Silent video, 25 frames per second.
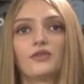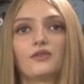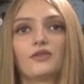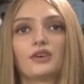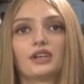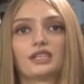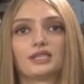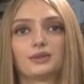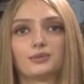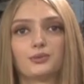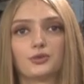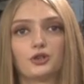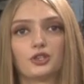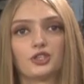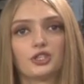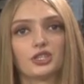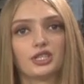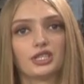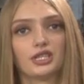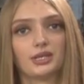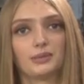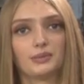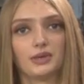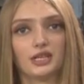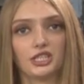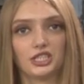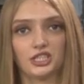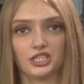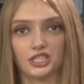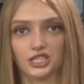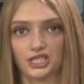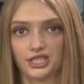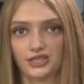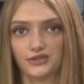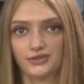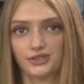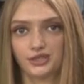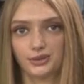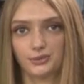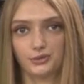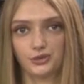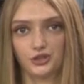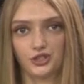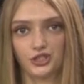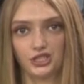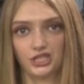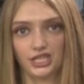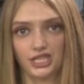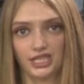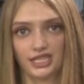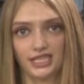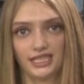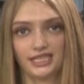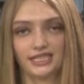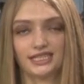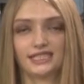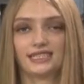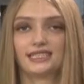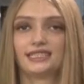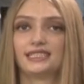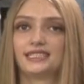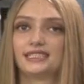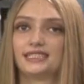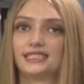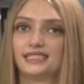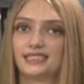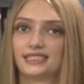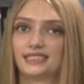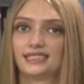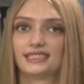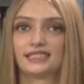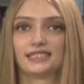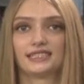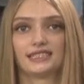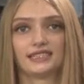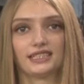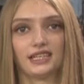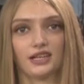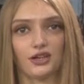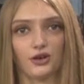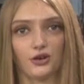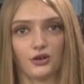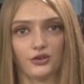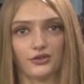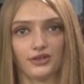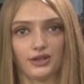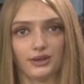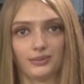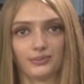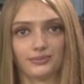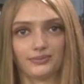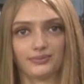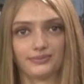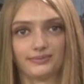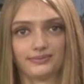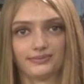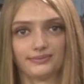Возможно небольшие возмущения. Следите за здоровьем.